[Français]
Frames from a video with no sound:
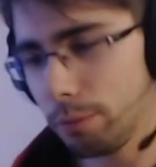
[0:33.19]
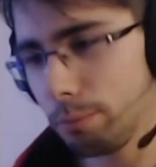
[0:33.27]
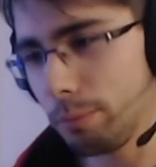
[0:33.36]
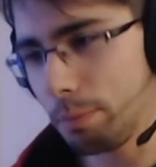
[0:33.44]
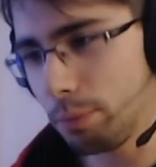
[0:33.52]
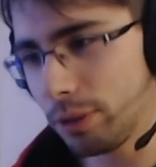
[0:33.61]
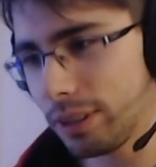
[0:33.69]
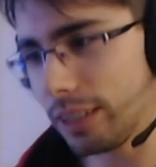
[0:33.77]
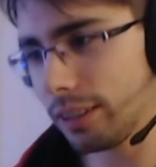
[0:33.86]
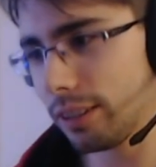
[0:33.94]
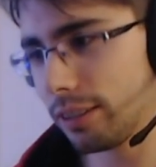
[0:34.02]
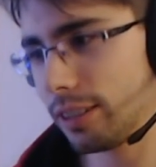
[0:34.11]
mais
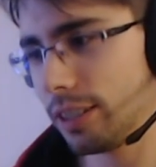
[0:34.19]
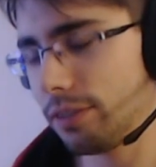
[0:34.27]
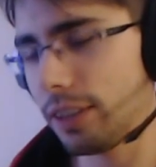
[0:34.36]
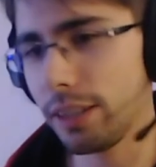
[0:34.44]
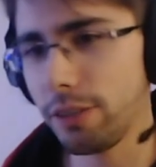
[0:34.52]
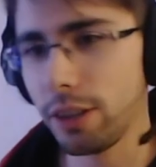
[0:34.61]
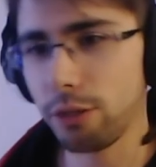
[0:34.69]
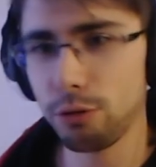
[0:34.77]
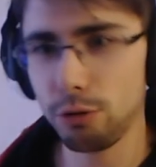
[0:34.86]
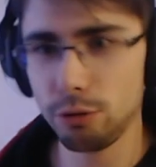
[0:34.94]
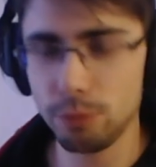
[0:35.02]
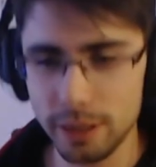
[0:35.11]
peut-être qu'il va y avoir une
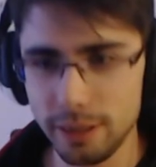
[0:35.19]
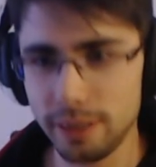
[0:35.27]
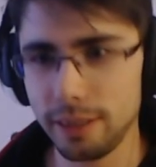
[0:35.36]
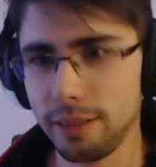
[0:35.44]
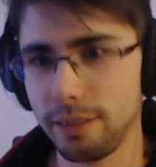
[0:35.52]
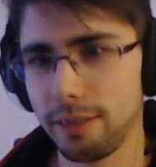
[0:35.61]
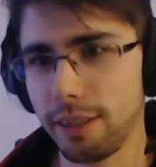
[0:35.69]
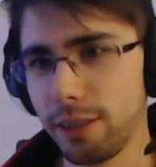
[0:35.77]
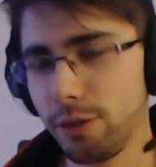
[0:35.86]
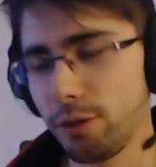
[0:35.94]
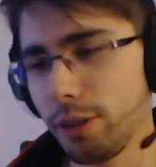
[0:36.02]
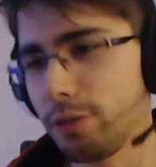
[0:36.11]
suite à
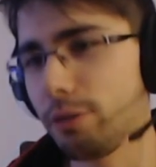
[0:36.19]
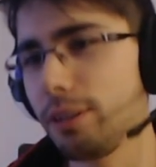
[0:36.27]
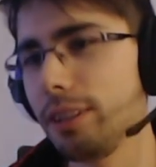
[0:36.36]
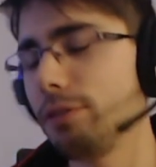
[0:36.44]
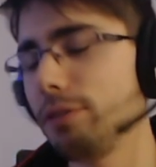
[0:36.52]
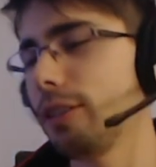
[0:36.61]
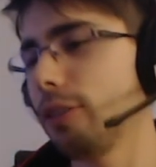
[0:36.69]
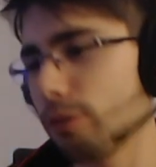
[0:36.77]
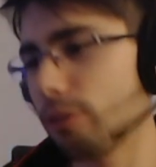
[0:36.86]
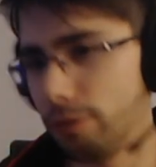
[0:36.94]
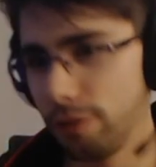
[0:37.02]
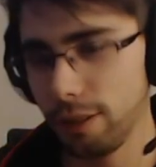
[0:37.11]
ce, à ce cliffhanger de
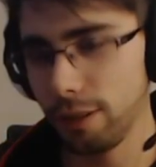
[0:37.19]
fin